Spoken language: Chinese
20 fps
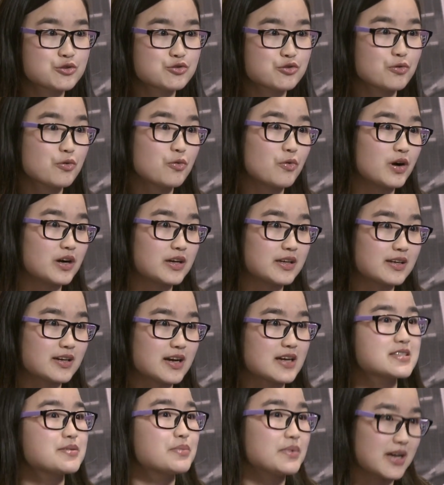中国应
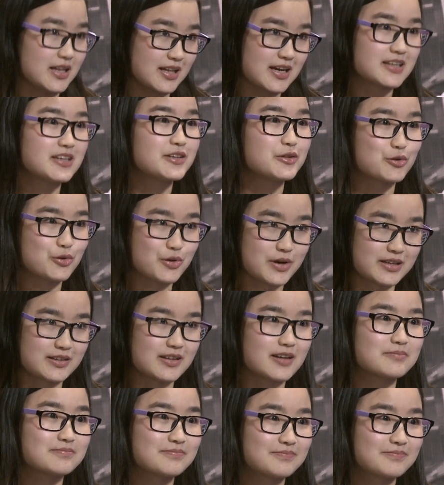该怎么样来应对呢？